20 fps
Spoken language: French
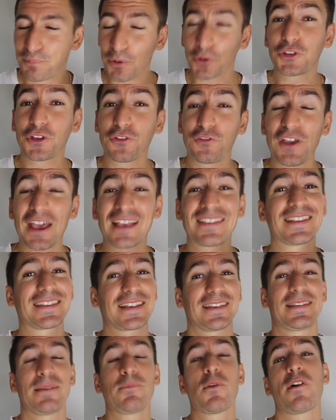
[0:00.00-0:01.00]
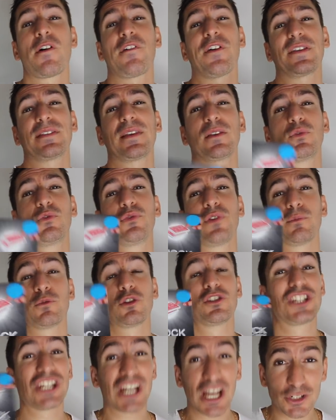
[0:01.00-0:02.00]
Pour ce faire, c'est très simple, on va faire ça sous forme
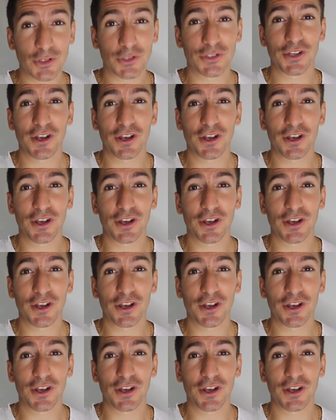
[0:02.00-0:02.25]
de tirage au